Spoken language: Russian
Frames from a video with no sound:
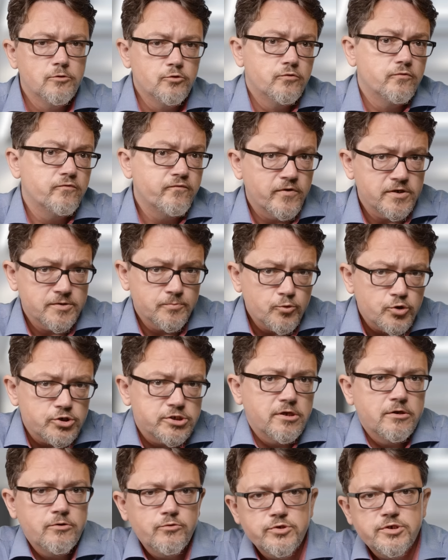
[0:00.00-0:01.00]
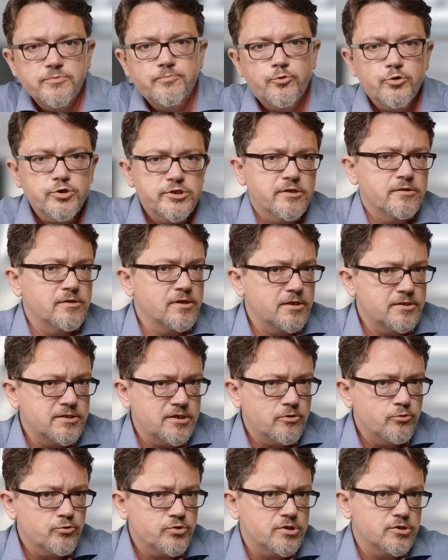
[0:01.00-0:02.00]
Ну, возможно, люди просто
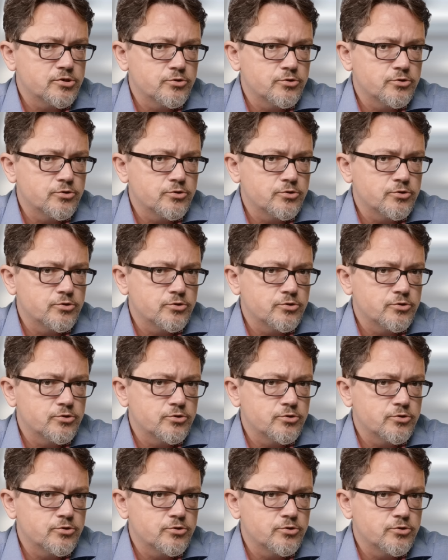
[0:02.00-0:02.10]
надеются,